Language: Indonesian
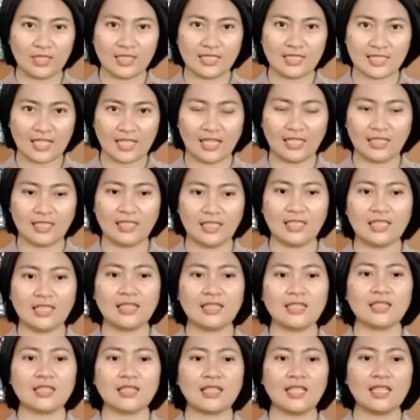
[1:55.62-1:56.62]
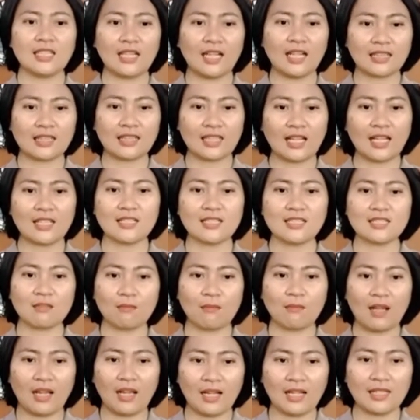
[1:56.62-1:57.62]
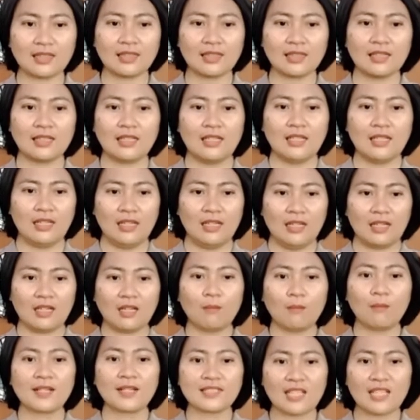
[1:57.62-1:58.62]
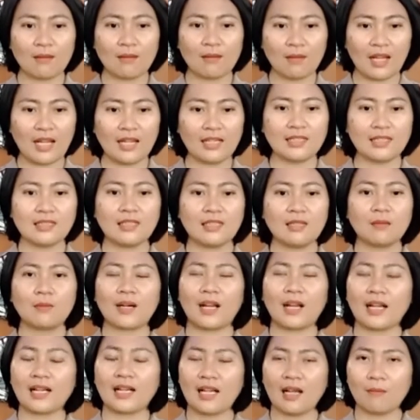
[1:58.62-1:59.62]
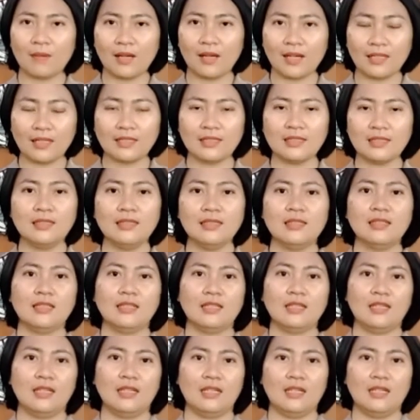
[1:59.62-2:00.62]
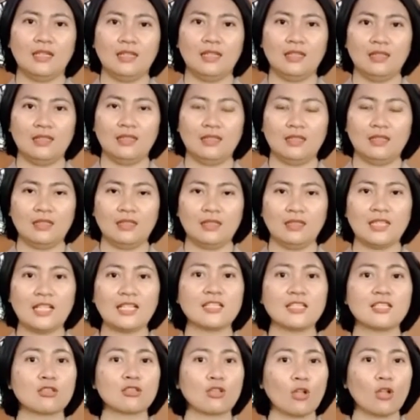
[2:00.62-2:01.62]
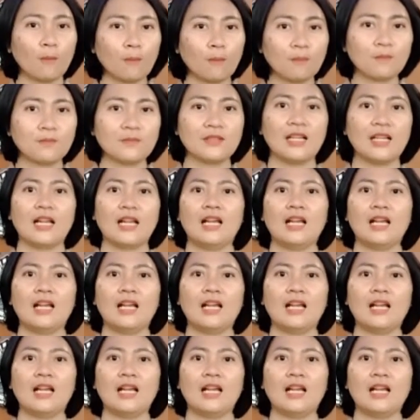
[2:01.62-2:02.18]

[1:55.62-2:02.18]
Indonesia ini tingkatkan semangat kebersamaan keberagaman uh, dan stop